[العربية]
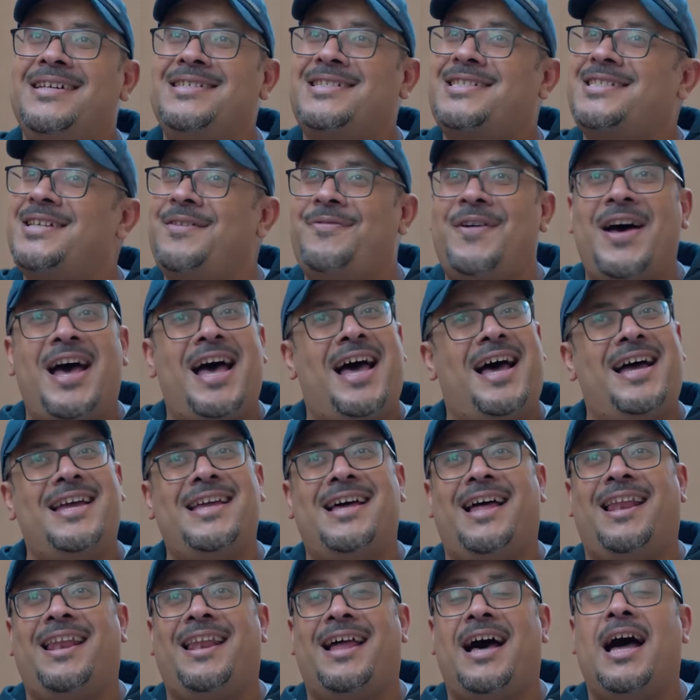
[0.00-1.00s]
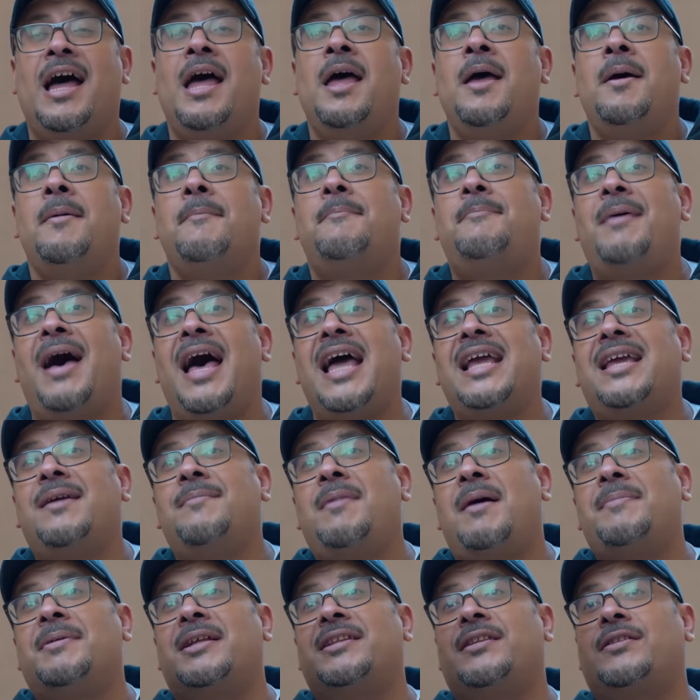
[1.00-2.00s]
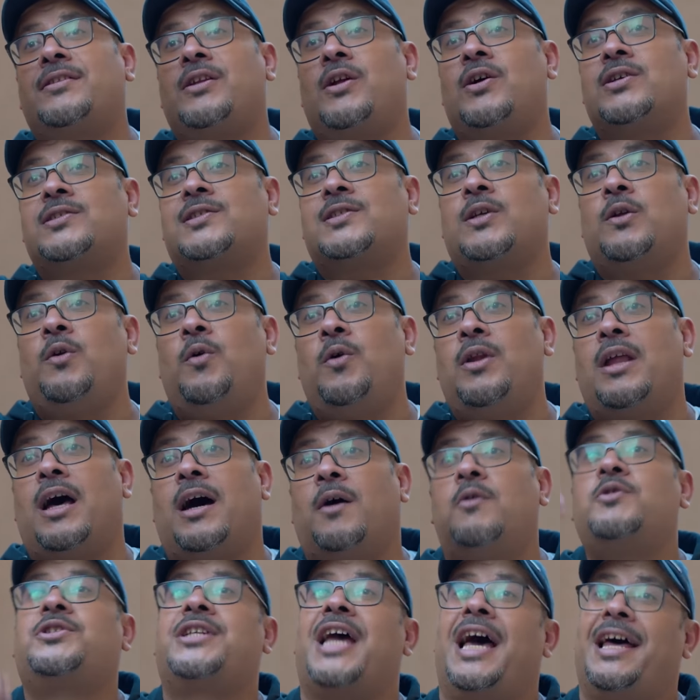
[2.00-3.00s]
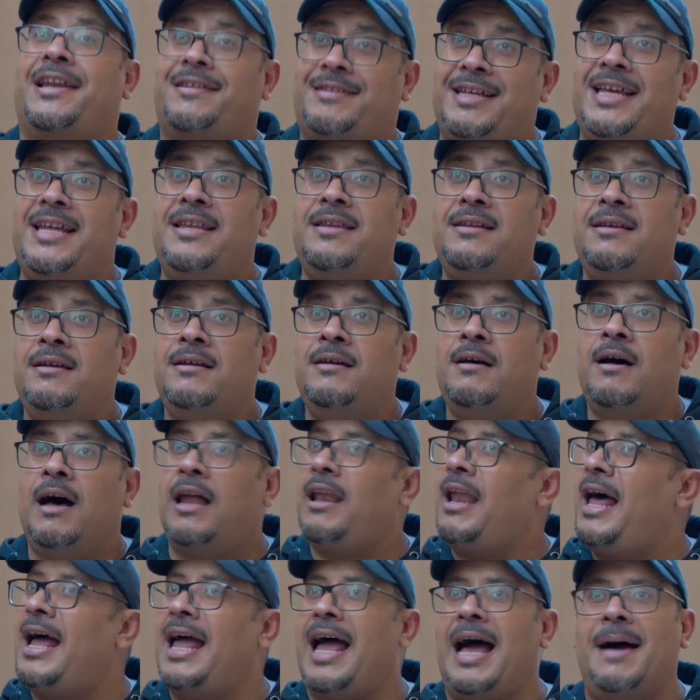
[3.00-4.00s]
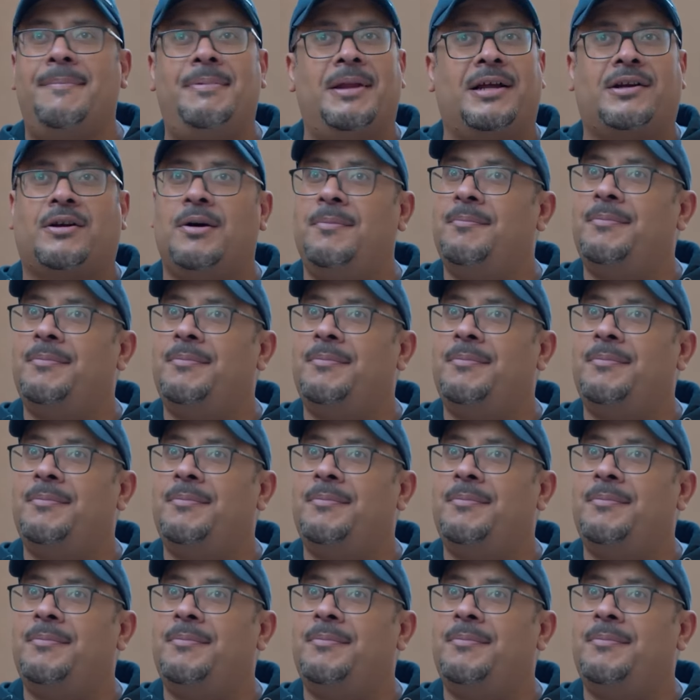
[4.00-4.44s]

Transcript: الشفاعة يلا باقي ما بدت الحصة له وشاردين الله يهب لك